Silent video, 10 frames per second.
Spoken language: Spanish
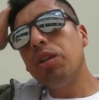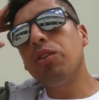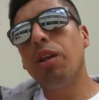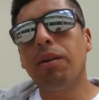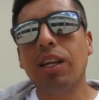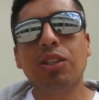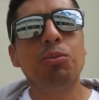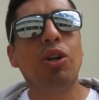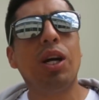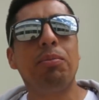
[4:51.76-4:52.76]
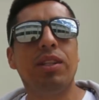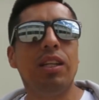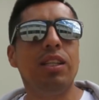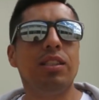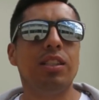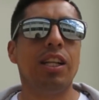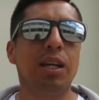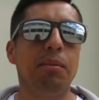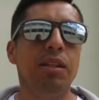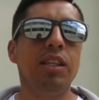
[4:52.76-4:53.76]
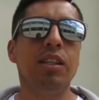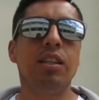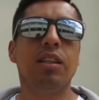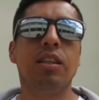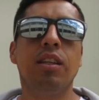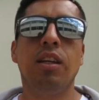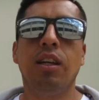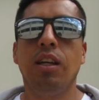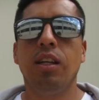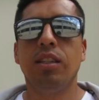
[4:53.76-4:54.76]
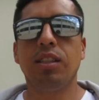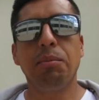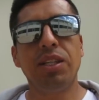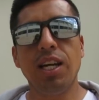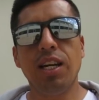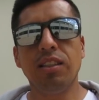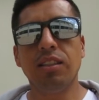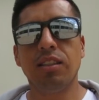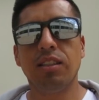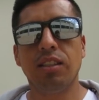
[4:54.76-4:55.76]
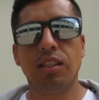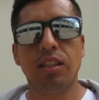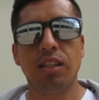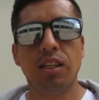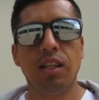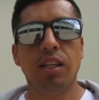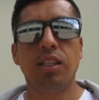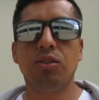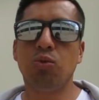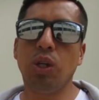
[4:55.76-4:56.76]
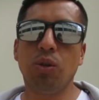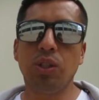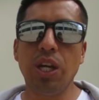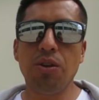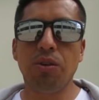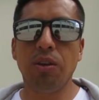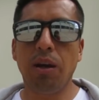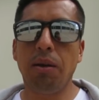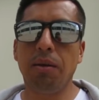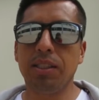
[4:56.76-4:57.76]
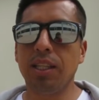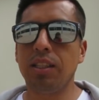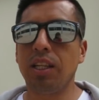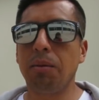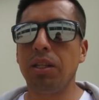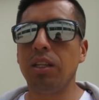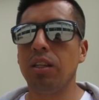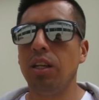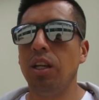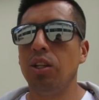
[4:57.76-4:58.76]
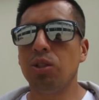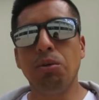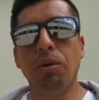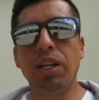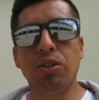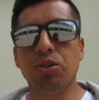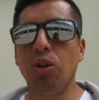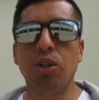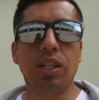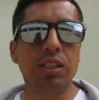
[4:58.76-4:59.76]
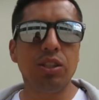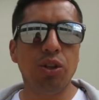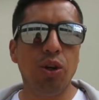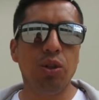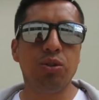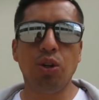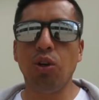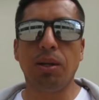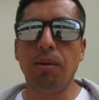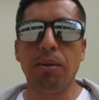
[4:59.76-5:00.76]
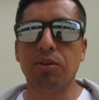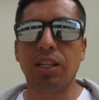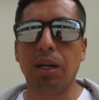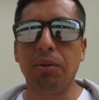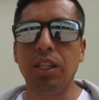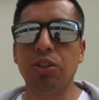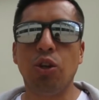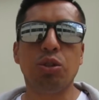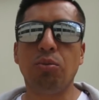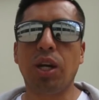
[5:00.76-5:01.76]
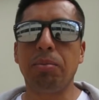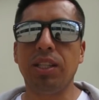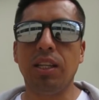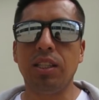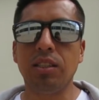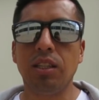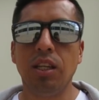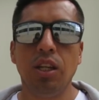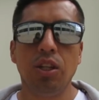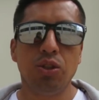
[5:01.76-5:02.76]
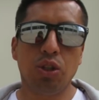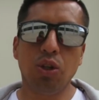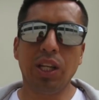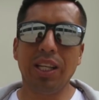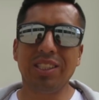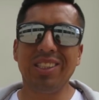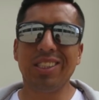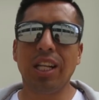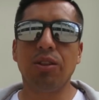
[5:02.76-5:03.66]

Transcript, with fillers: Bueno, la verdad que somos capitanes en el Camerín, está Millán, Chueco Tello, habla bastante en el Camerín somos varios, todos, casi todos, todos hablamos en el todos somos capitanes. Yo creo que la cinta es